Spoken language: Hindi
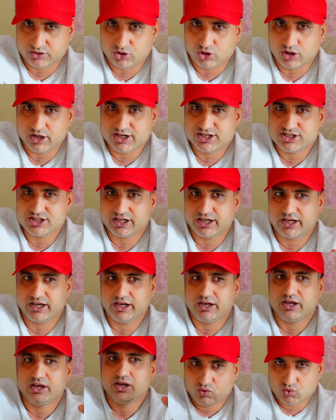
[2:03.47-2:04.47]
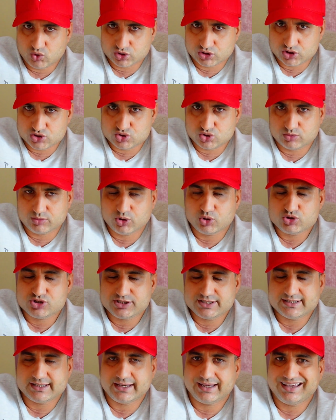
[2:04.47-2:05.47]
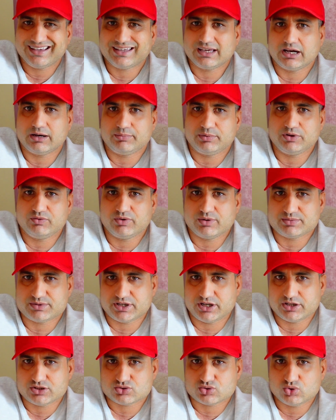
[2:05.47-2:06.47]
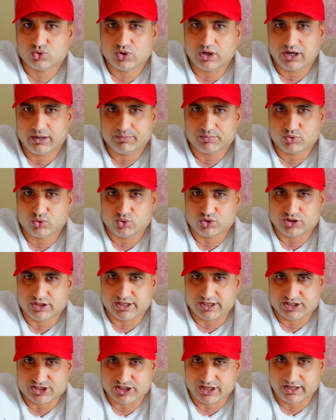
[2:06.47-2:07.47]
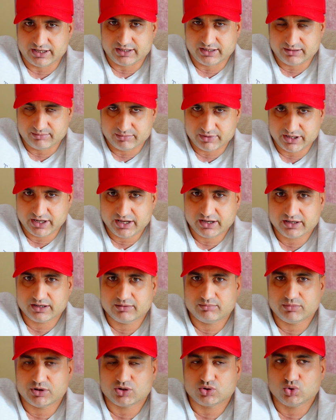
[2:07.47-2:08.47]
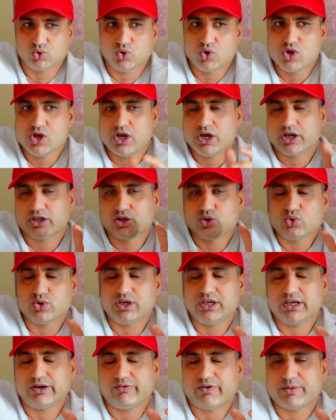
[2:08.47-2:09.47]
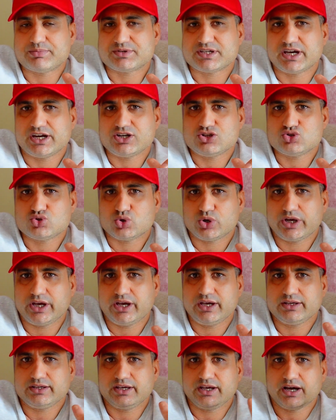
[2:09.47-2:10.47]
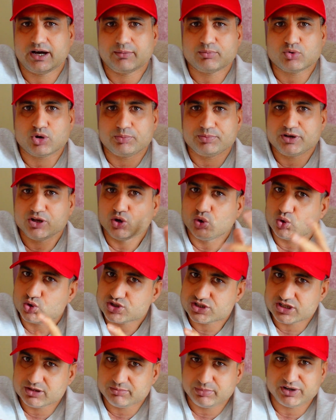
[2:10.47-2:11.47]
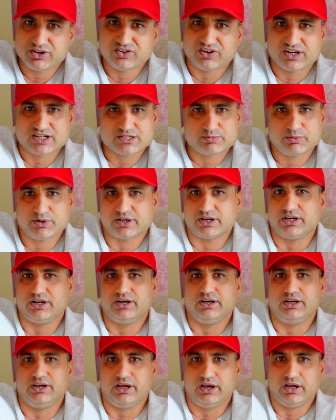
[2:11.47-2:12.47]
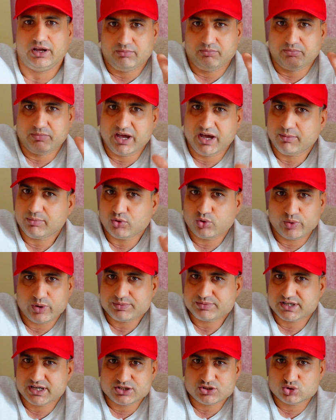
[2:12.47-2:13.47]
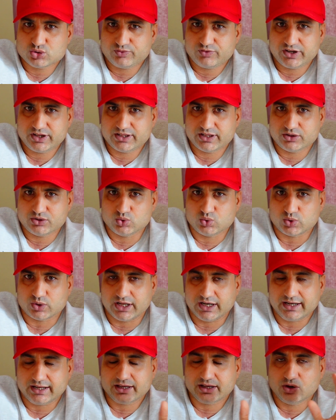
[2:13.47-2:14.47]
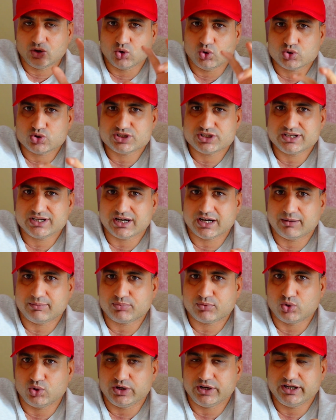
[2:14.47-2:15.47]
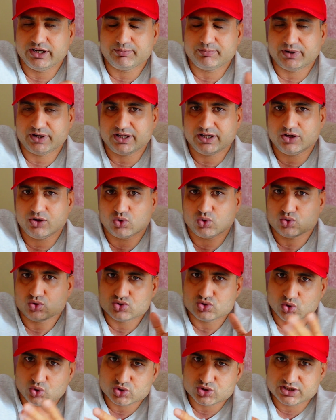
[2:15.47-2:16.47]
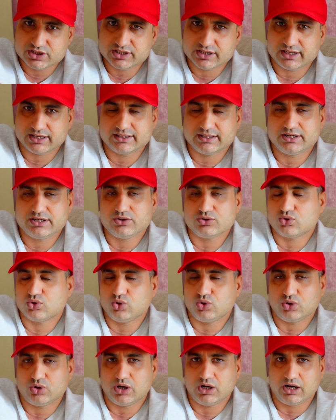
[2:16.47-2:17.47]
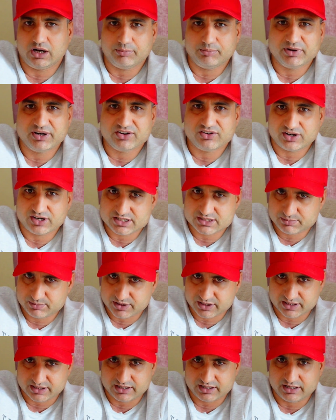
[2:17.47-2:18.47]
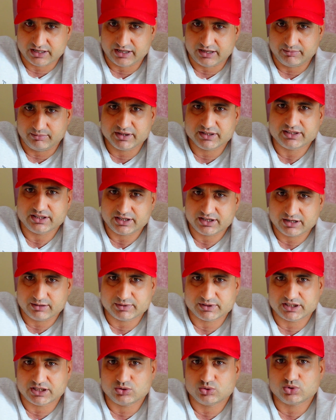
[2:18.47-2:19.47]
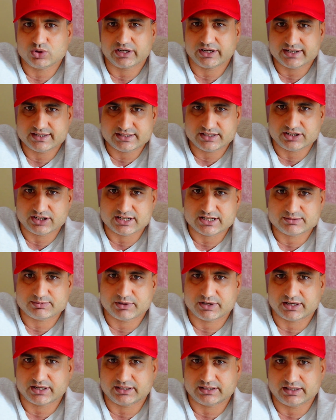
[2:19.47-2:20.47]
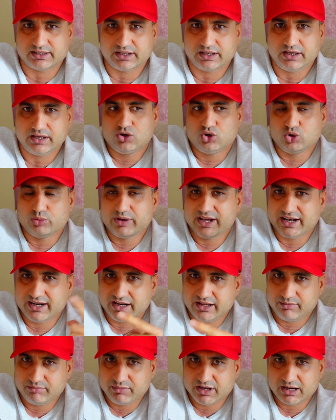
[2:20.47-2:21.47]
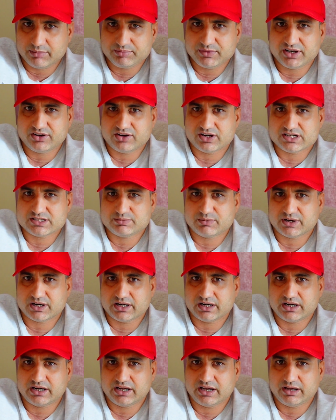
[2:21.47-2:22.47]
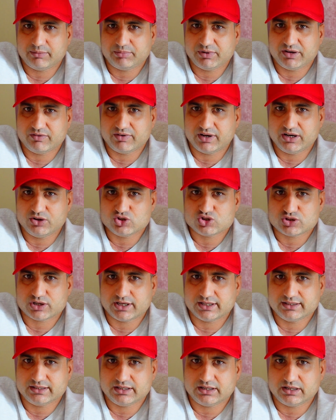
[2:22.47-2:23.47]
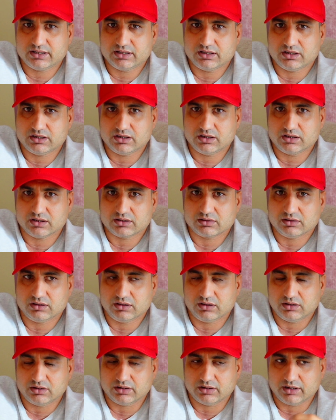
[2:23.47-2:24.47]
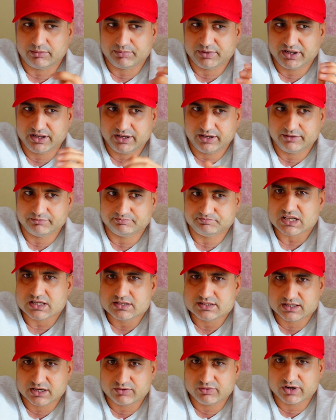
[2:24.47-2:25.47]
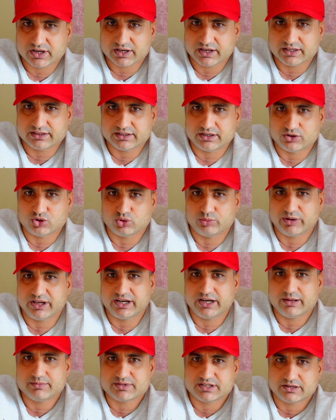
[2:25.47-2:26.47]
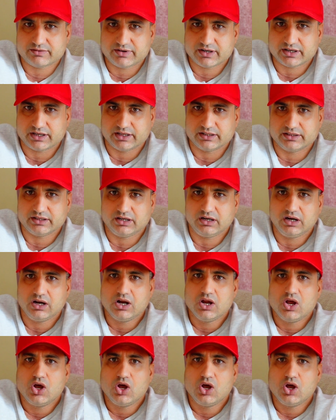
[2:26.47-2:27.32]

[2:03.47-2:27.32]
नॉलेज है वो तजुर्बा वो चीज़ें है कि आप इन वेबसाइट्स को आपको दिए जाए नंबर एक नंबर दो क्योंकि ये वेबसाइट्स जो है ये आपको अपनी होस्टिंग पे ट्रांसफ़र करनी है मैं आपको वेबसाइट्स तो फ्री दे दूंगा लेकिन होस्टिंग आपको लेनी पड़ेगी और उस होस्टिंग के अंदर इनको आपने ट्रांसफ़र करना है मैं तरीका बता दूंगा कैसे ट्रांसफ़र करते हैं डोमेन नेम भी आपने ट्रांसफ़र करना है अपने वाले उसके अंदर आ, आ, अपने सर्वर के अंदर डोमेन नेम सर्वर के अंदर